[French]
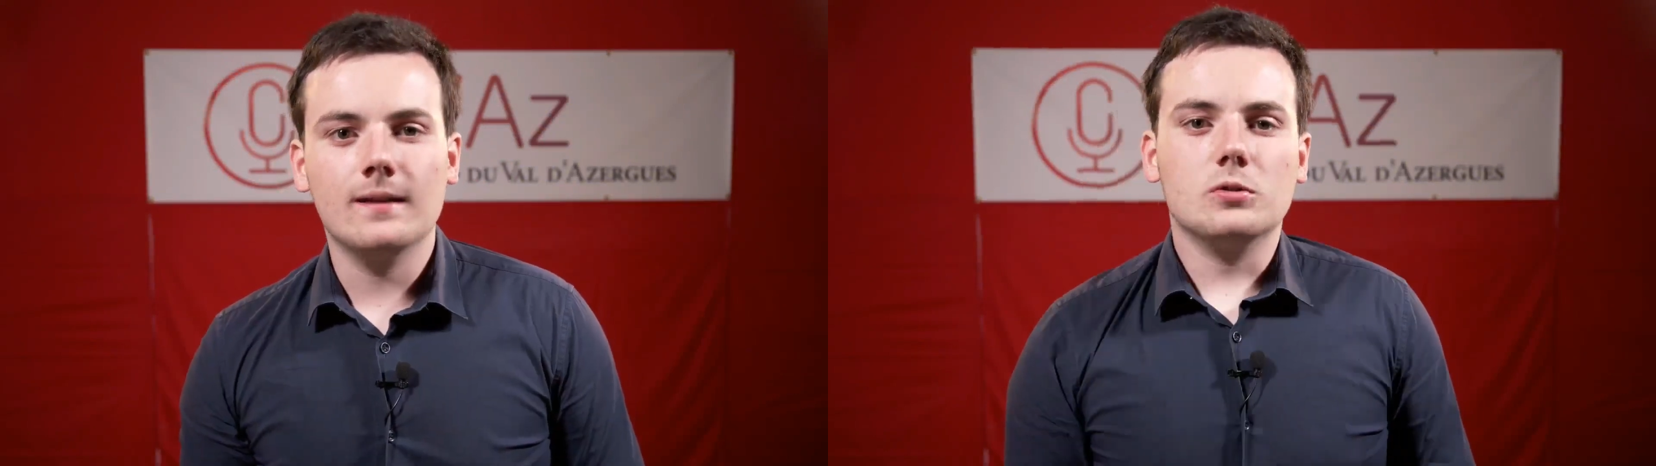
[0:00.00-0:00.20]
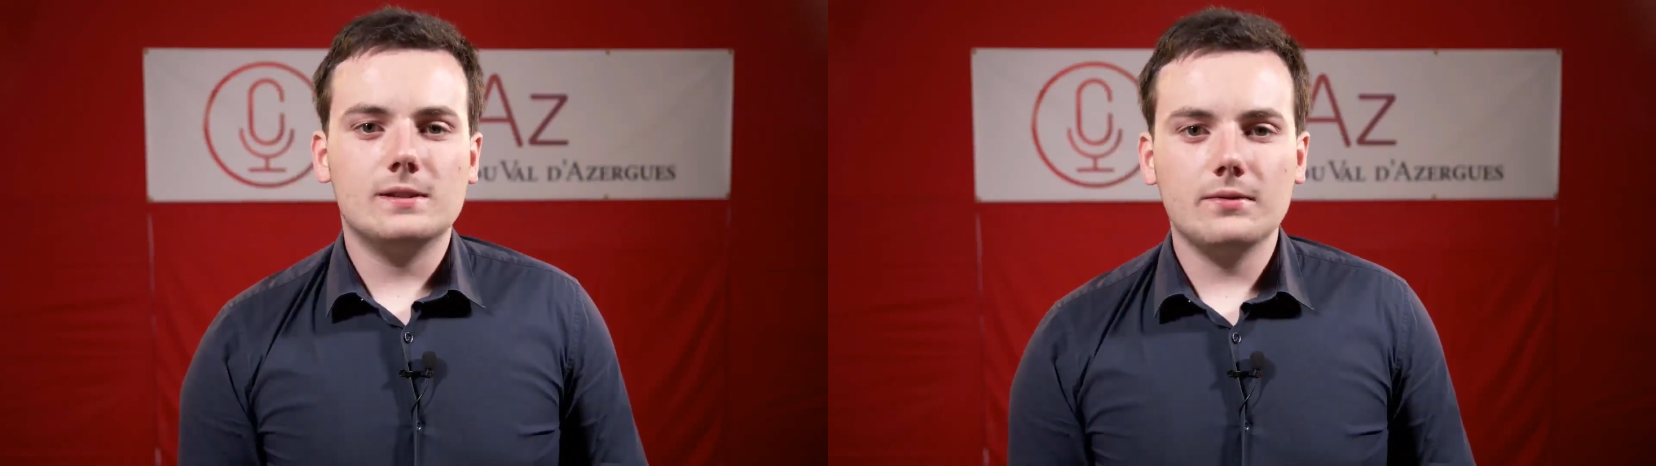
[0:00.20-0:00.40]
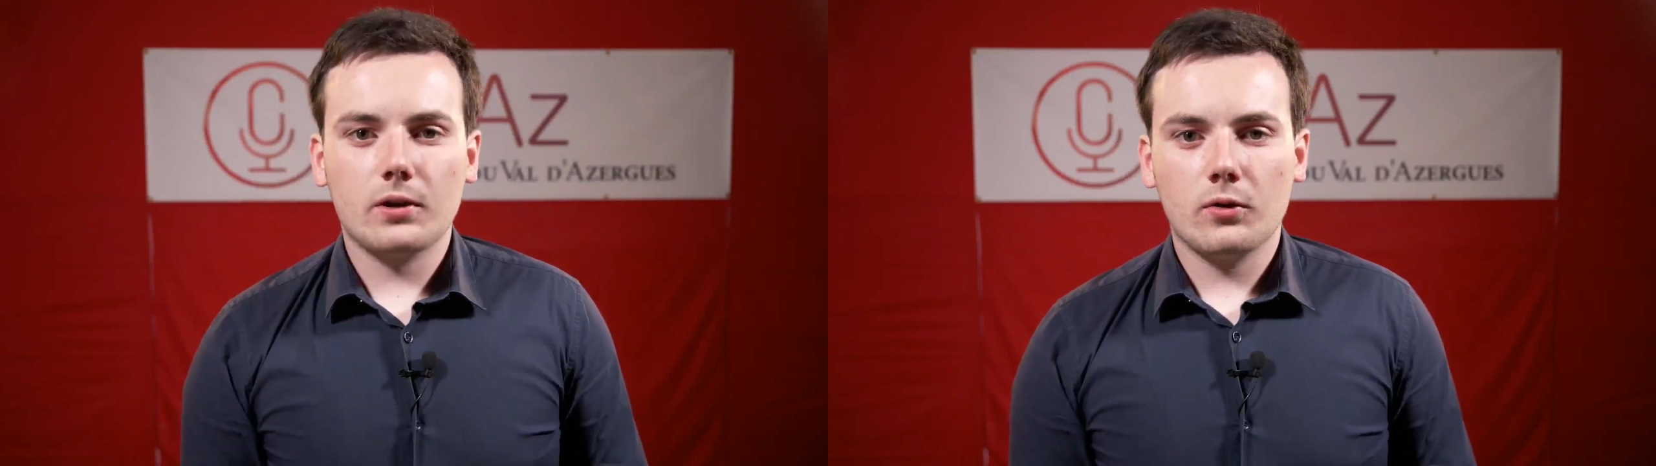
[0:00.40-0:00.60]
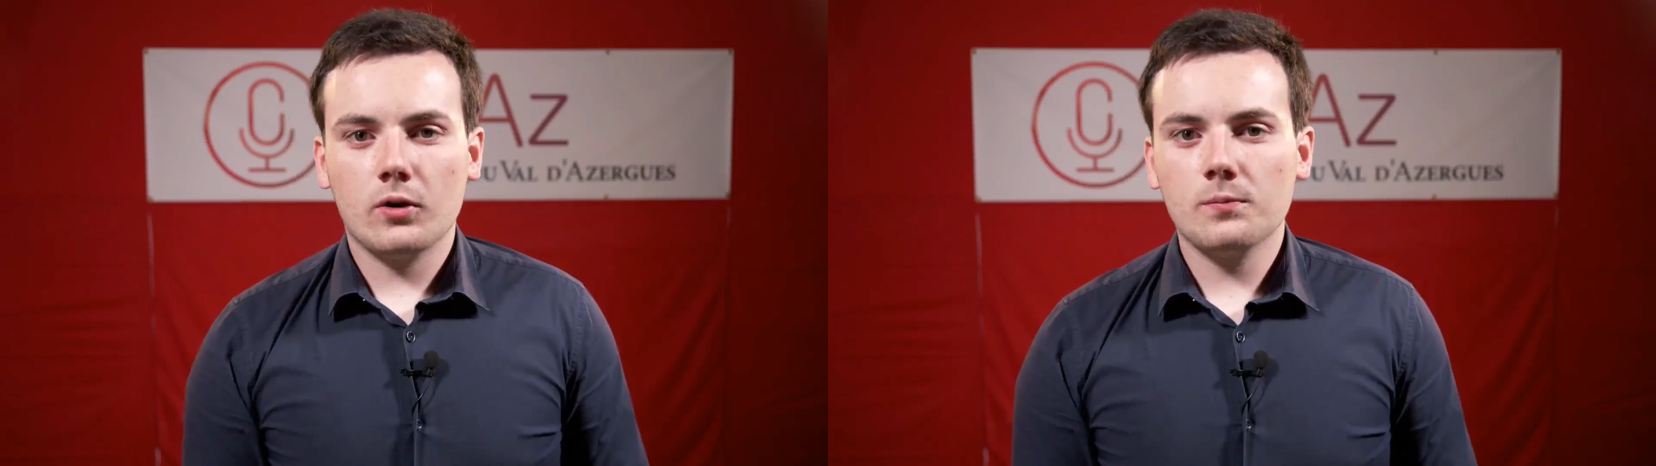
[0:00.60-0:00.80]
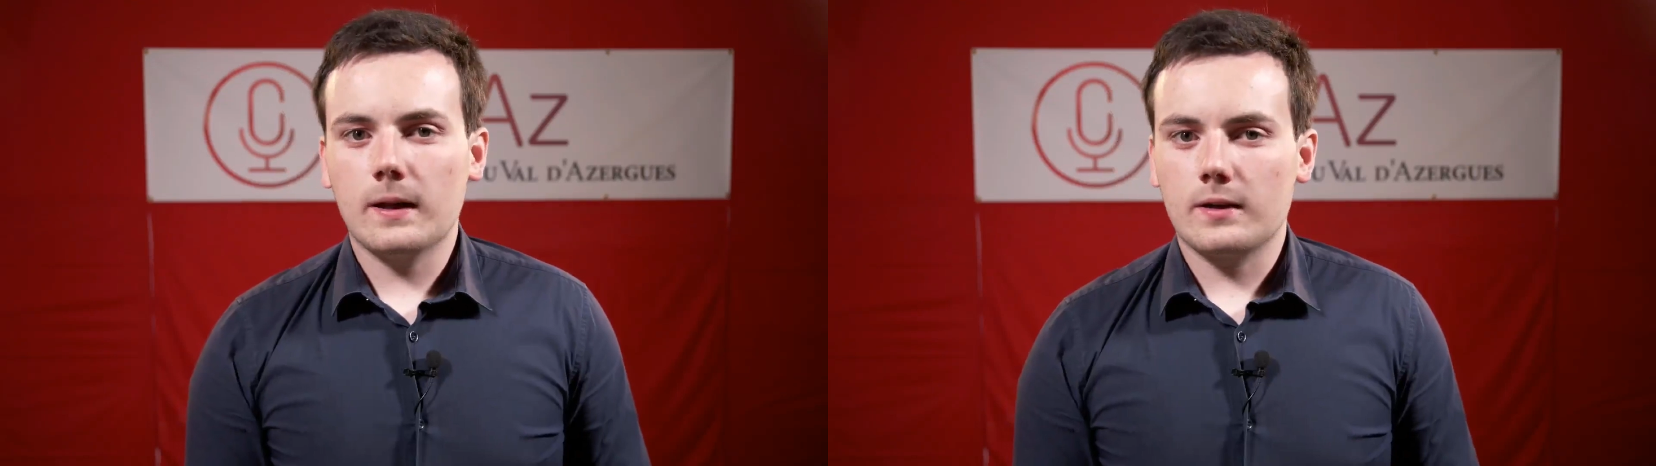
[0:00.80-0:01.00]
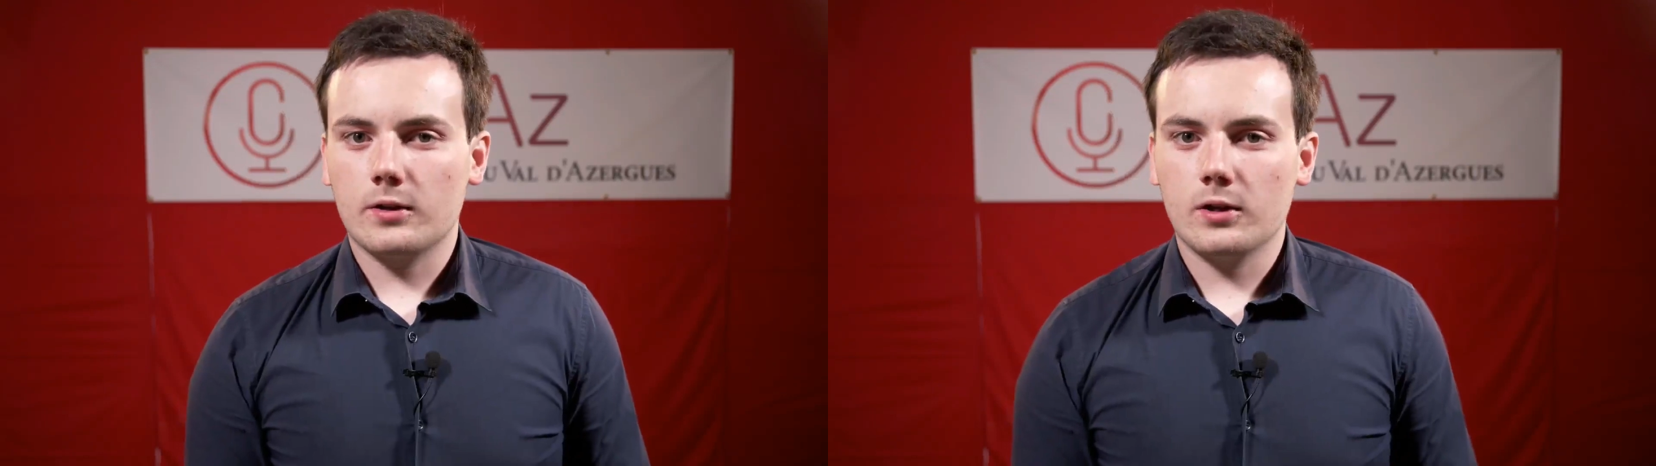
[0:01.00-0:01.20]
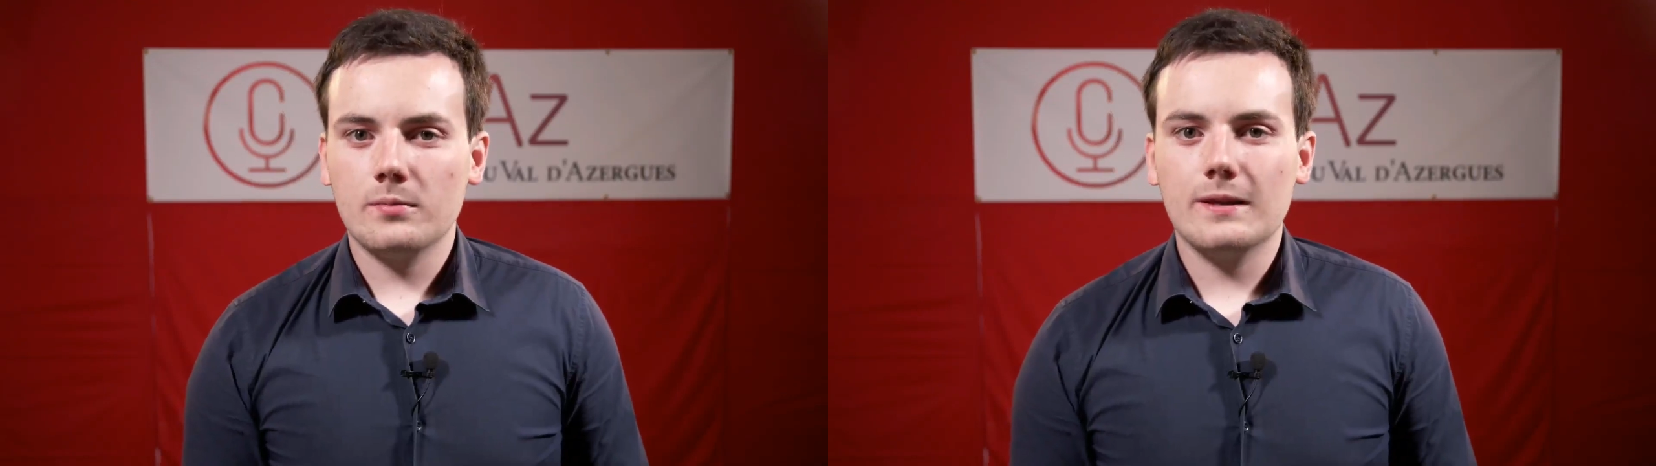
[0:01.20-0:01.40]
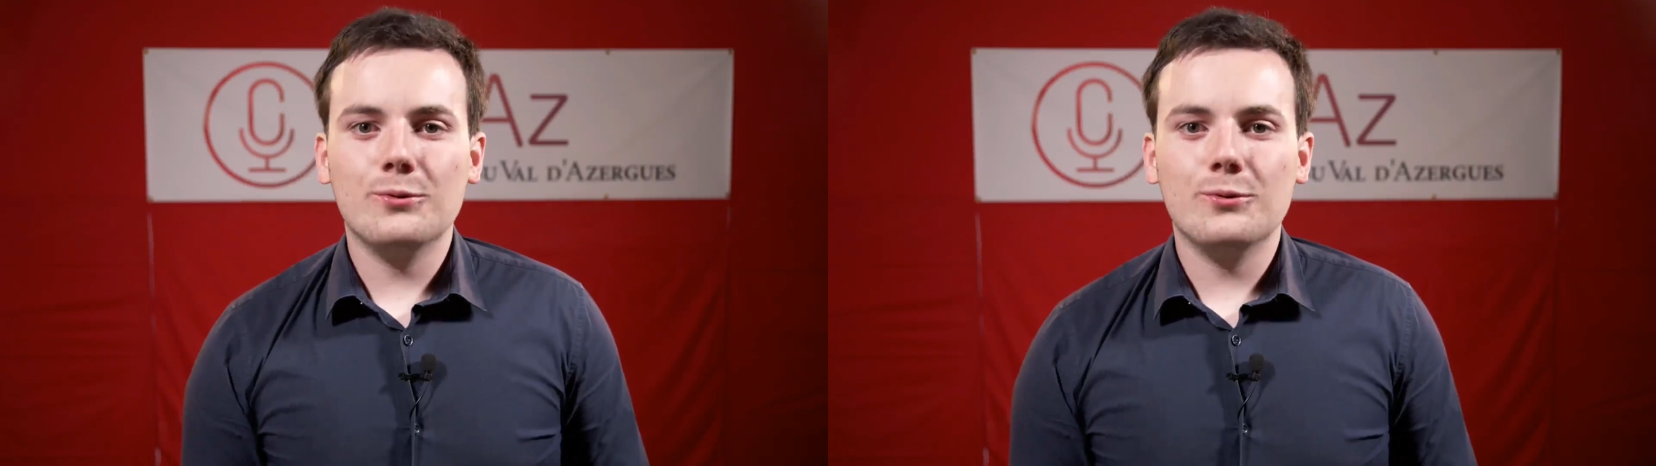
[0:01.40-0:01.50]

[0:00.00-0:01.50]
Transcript: Au Civrieux Handball Club,